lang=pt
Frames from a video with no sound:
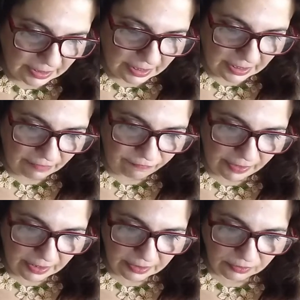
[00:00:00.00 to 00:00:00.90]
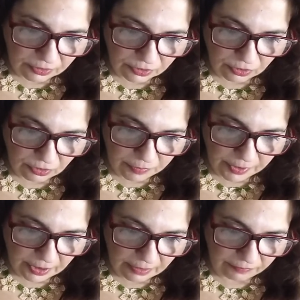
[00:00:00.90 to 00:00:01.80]
e é aqui falando
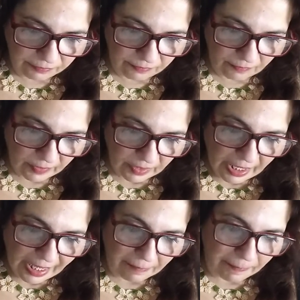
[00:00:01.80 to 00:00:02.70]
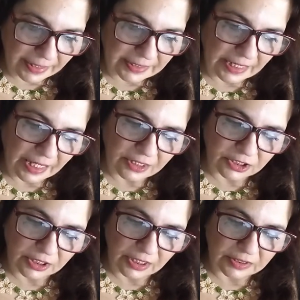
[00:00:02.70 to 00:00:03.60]
sobre a
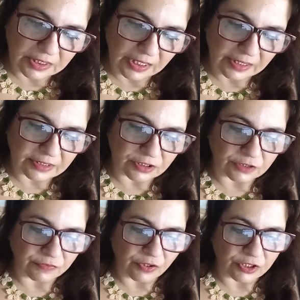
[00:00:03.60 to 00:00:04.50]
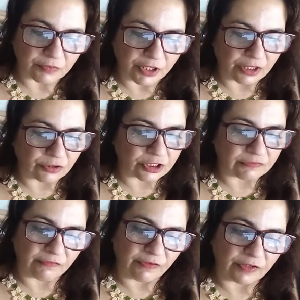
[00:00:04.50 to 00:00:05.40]
paisagem, as lendas, seus filhos e moradores
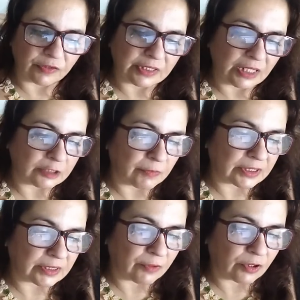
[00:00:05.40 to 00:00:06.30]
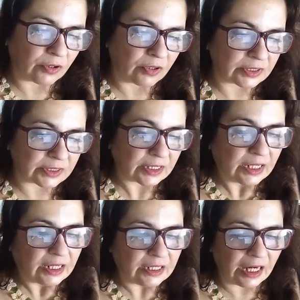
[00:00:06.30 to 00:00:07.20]
vivendo tramas amorosas
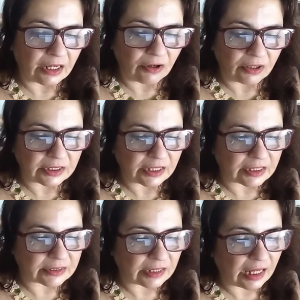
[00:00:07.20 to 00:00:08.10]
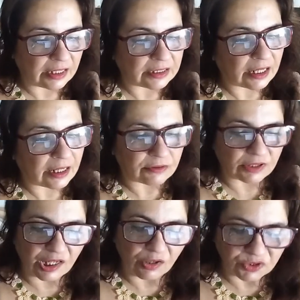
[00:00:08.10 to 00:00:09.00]
e eróticas na
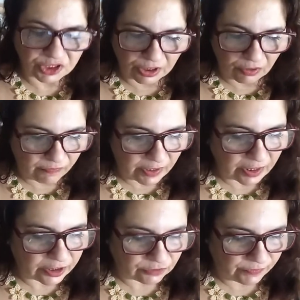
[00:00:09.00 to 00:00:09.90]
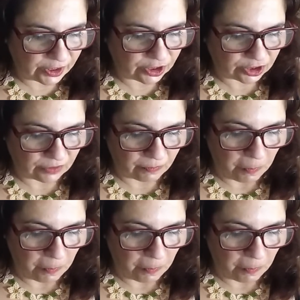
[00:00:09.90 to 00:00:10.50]
literatura de Lucilo Varejão.